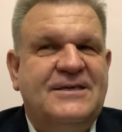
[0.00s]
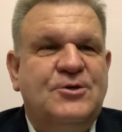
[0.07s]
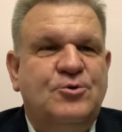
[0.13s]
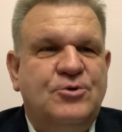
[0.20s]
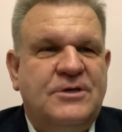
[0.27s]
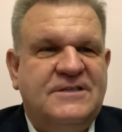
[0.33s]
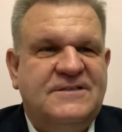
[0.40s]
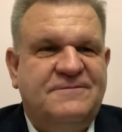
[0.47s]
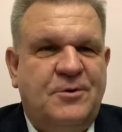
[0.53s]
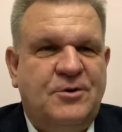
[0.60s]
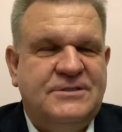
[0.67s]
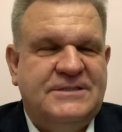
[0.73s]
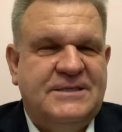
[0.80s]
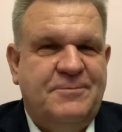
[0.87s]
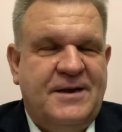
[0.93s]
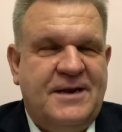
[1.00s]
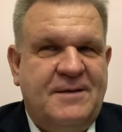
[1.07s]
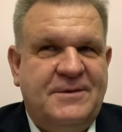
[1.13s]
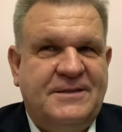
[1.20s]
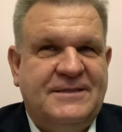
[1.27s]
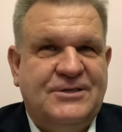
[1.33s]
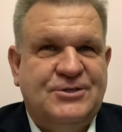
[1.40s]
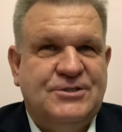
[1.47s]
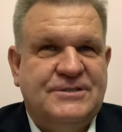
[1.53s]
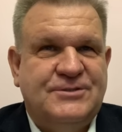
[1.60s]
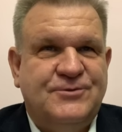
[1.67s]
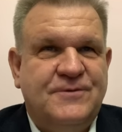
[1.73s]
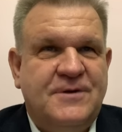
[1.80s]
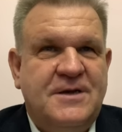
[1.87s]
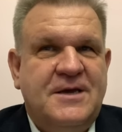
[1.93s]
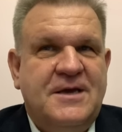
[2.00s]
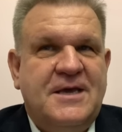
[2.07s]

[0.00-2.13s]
ilu jest w Polsce parlamentarzystów.